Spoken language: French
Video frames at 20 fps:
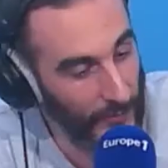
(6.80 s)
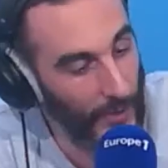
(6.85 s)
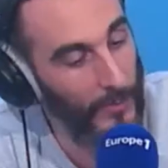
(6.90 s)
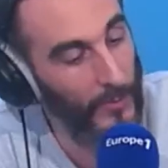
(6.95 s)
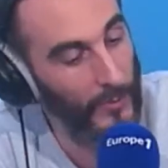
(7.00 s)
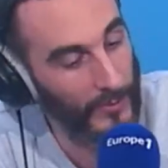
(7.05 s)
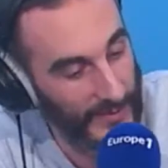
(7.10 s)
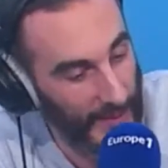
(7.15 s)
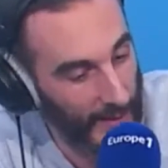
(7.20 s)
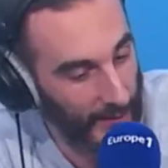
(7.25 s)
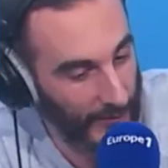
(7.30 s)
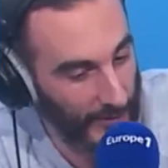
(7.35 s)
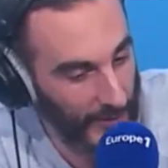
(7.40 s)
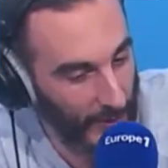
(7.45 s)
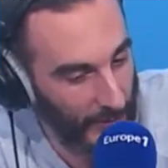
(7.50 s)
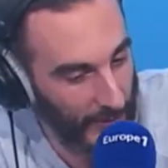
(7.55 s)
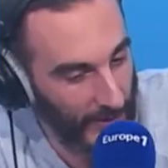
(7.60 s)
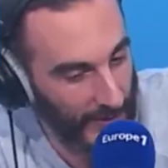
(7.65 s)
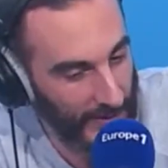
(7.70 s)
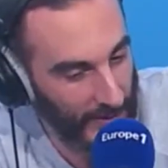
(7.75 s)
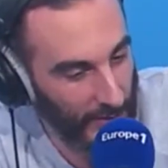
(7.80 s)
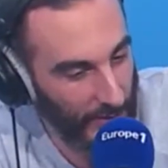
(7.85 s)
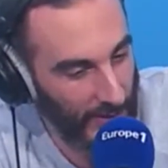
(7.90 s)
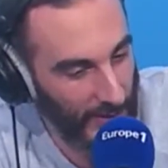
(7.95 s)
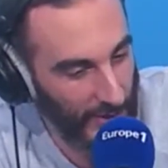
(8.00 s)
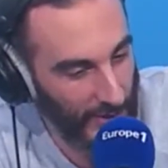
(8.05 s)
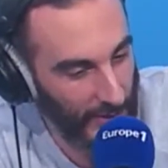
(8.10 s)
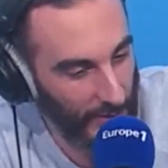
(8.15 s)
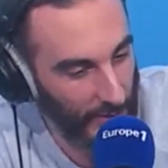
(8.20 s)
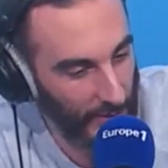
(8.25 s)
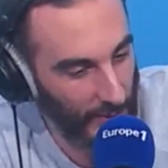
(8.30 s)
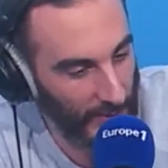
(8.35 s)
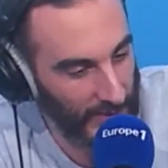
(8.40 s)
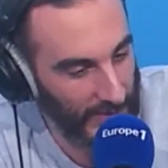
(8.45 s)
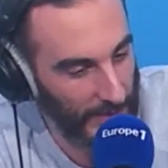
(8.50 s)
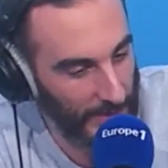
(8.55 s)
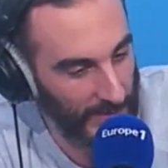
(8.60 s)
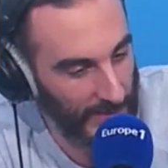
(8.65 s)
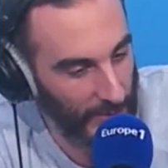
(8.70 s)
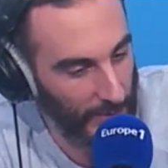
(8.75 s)
voir mon taf qui offre à des collégiens de
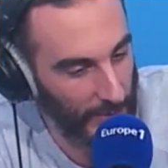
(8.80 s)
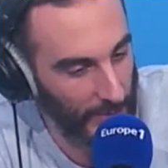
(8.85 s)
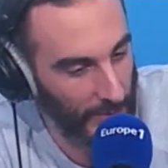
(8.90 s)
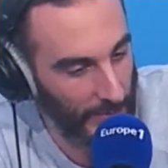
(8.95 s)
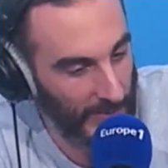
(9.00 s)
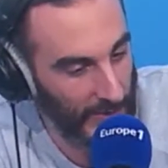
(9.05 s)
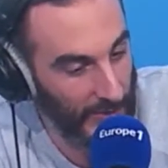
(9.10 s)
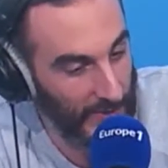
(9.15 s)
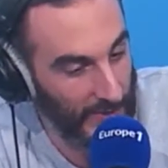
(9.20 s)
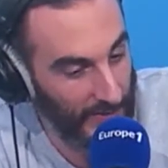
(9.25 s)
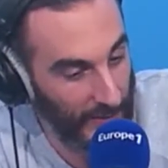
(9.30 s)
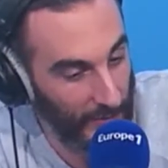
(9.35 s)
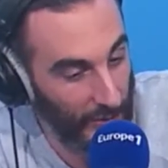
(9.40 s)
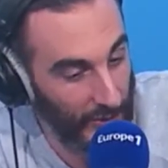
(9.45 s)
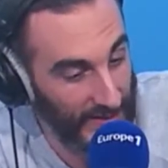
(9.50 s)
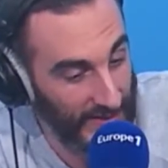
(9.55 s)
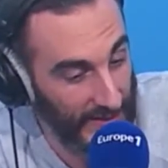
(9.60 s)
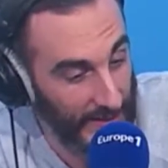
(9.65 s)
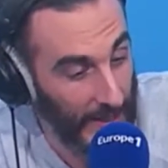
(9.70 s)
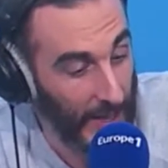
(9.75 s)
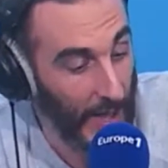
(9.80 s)
troisième issus de milieux défavorisés